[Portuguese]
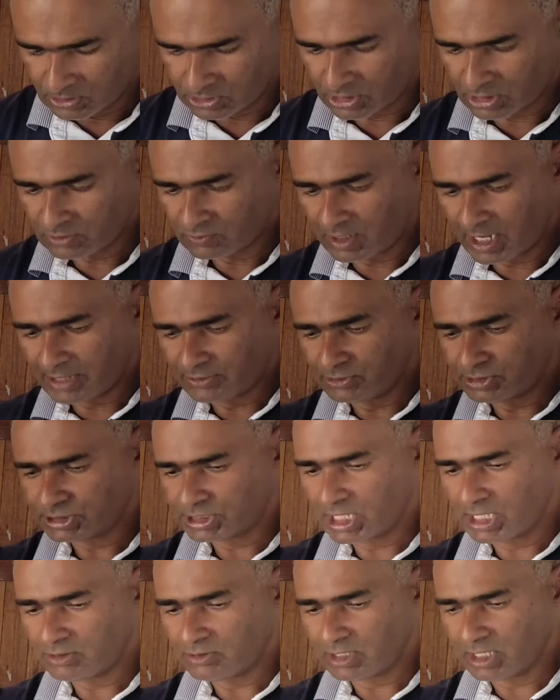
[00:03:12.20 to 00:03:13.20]
Só no lado
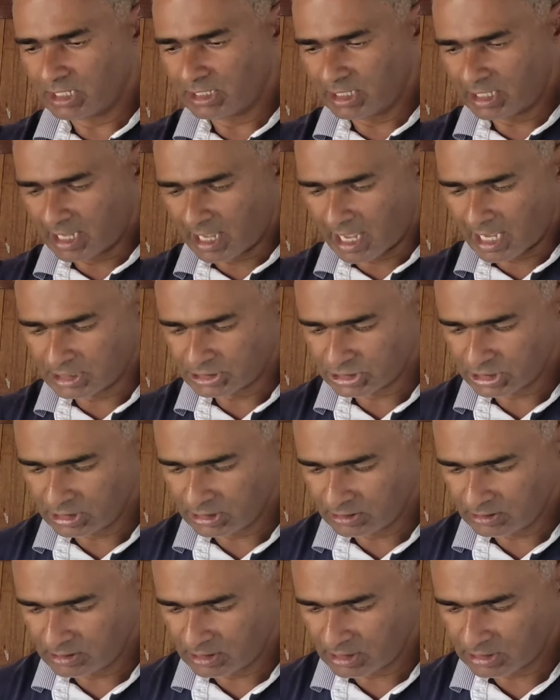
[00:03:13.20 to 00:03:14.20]
certo que ele
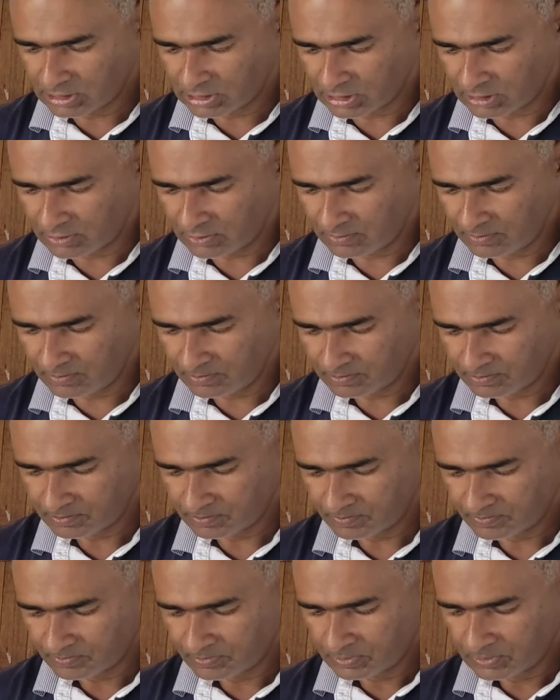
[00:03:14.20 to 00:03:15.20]
encaixa direitinho
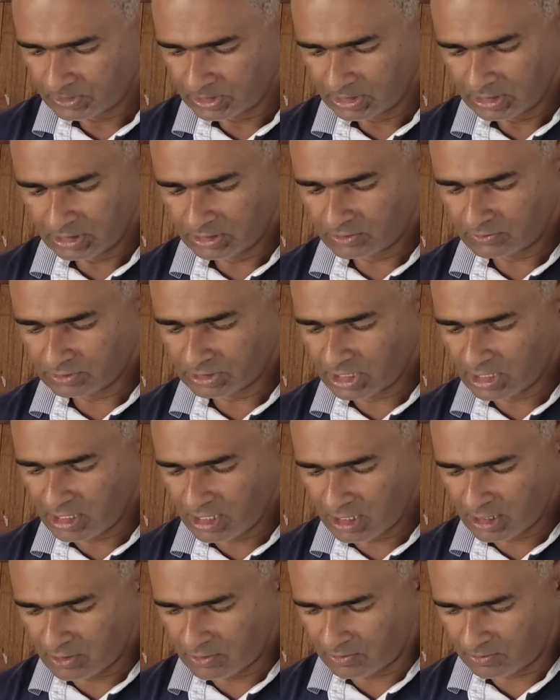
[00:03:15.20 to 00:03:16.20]
e não
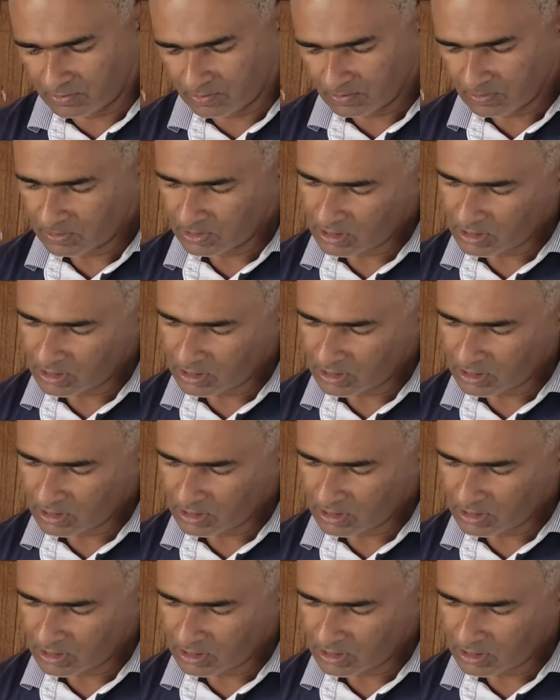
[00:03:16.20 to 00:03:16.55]
tem erro.